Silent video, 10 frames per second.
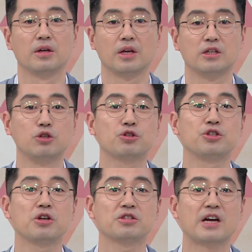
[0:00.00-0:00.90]
예, 근육
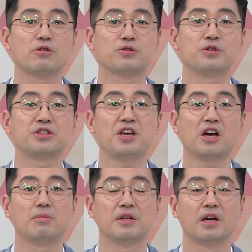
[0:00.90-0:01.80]
신경 자극술을
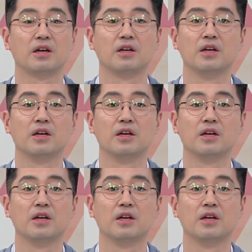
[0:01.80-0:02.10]
시행합니다.